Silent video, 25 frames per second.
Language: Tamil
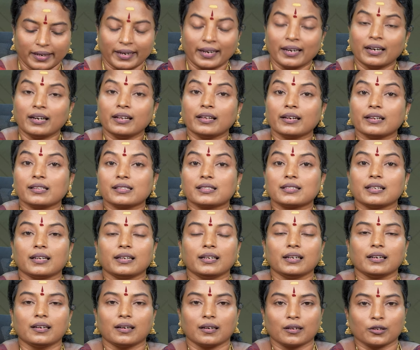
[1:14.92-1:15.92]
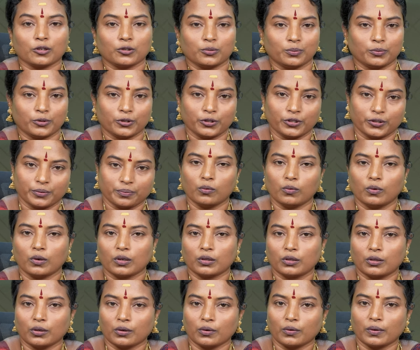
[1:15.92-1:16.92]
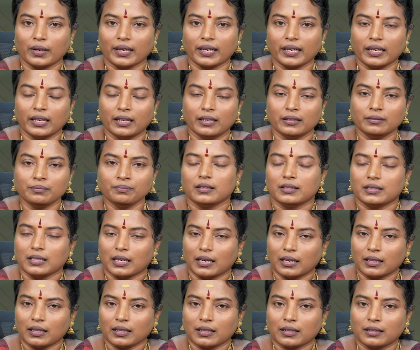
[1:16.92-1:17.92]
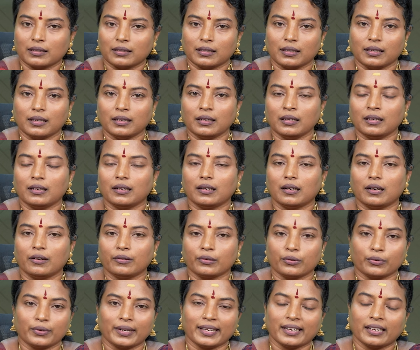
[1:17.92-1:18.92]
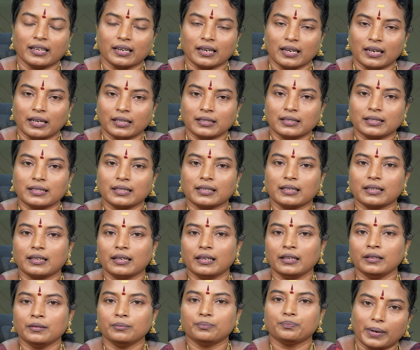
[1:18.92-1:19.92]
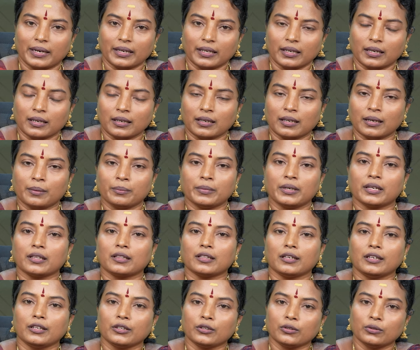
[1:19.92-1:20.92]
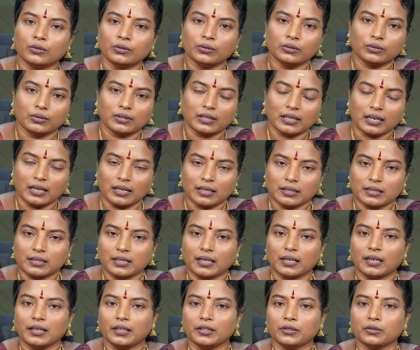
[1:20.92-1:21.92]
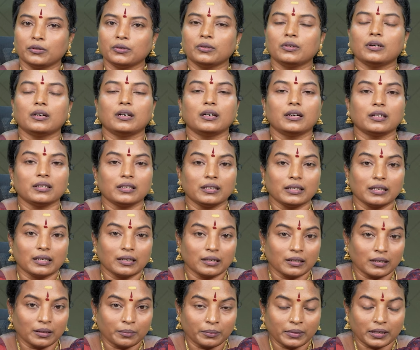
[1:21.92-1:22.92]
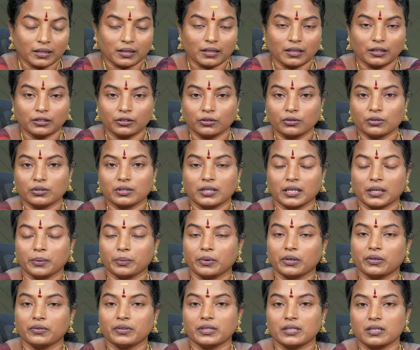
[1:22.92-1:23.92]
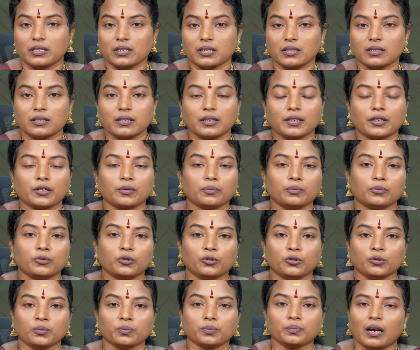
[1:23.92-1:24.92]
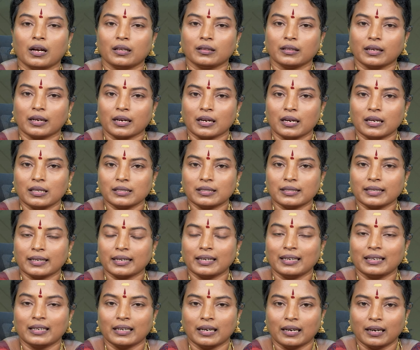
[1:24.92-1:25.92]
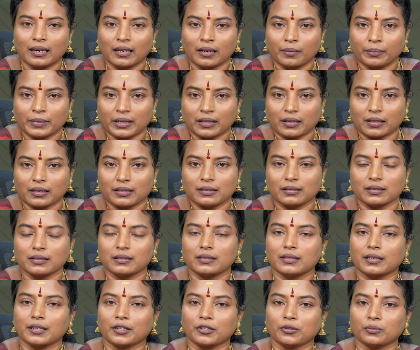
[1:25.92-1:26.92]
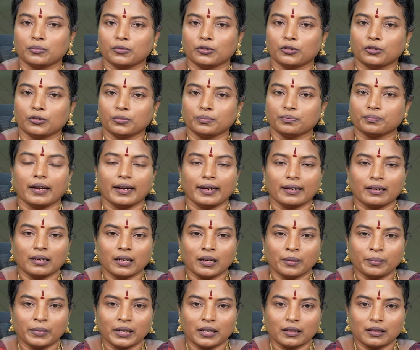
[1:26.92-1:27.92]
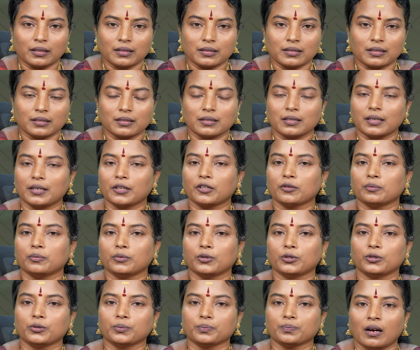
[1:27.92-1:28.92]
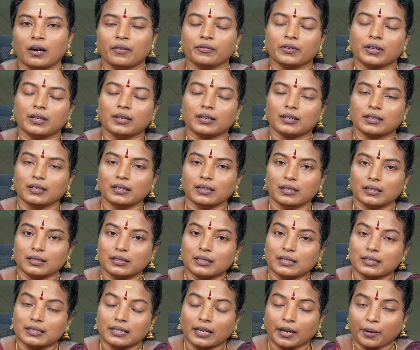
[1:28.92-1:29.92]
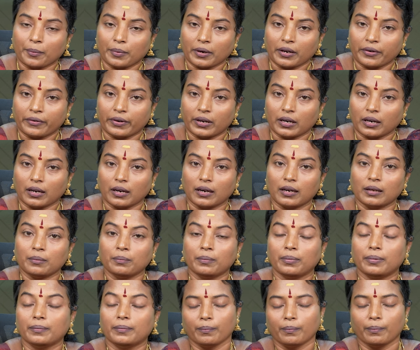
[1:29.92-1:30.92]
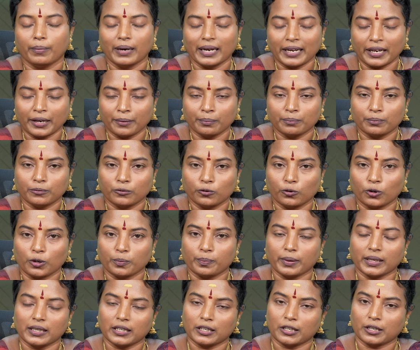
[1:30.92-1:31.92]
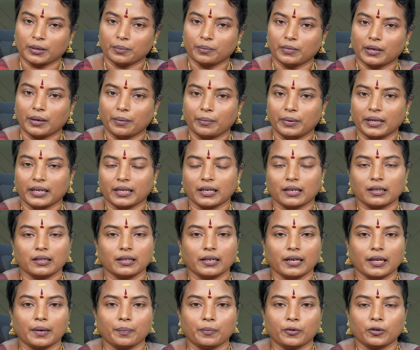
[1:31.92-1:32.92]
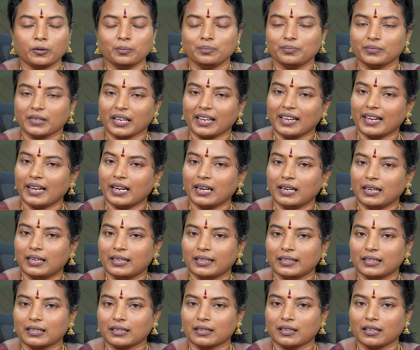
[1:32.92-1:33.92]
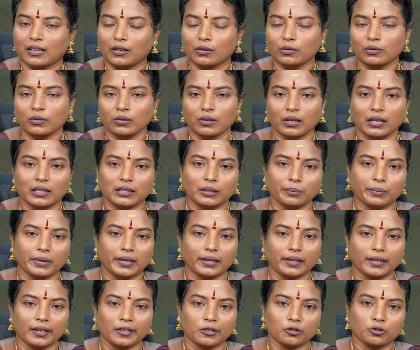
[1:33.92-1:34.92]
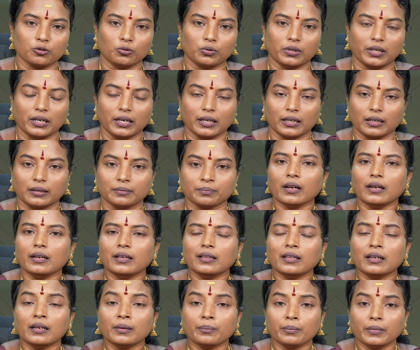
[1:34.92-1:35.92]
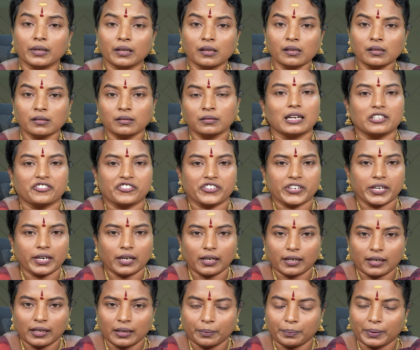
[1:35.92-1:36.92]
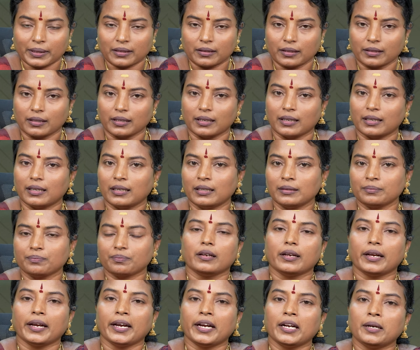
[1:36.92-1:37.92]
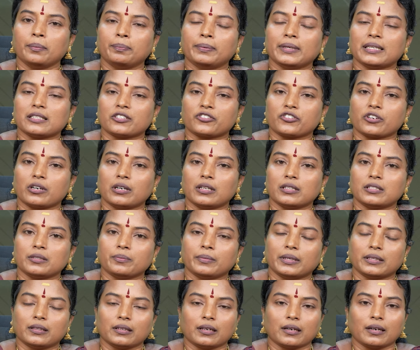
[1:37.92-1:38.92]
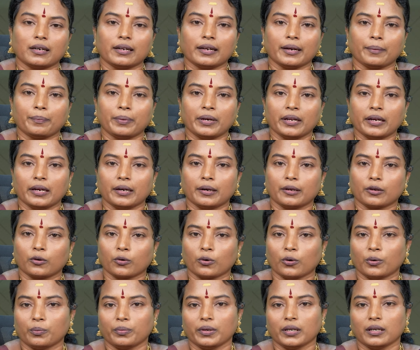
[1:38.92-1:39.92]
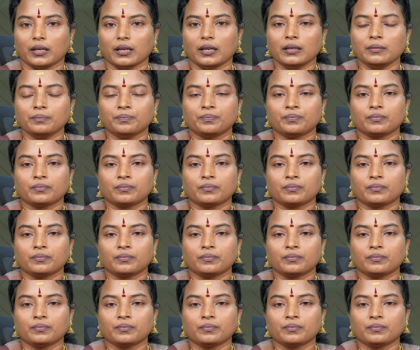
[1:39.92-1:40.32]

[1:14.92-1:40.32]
ஏழரை சனி நடக்கும்போது ஒருத்தருடைய ஜாதகத்தில் அவருடைய ராசிக்கு பன்னிரெண்டாம் இடத்துலையோ ராசியிலையோ அல்லது இரண்டாம் இடத்துலையோ சனி பகவான் சஞ்சரிக்கும் போதும் அந்த ராசிக்கு நாலாம் இடத்துல சஞ்சரிக்கும் போதும் எட்டாம் இடத்துல சஞ்சரிக்கும் போதும் அவங்களுக்கு இந்த சனி பகவானால பயம் ஒரு பதட்டம் அப்படிங்கிறது ஏற்படும் ஏழில் இருந்தாலும் அந்த மாதிரியான சூழ்நிலைகள் இதை நம்ம அச்சயலகன பத்ததியில ஏழ்பி அஸ்ட்ராலஜி மெத்தடில் எப்படி எடுக்கிறோம் அப்படின்னா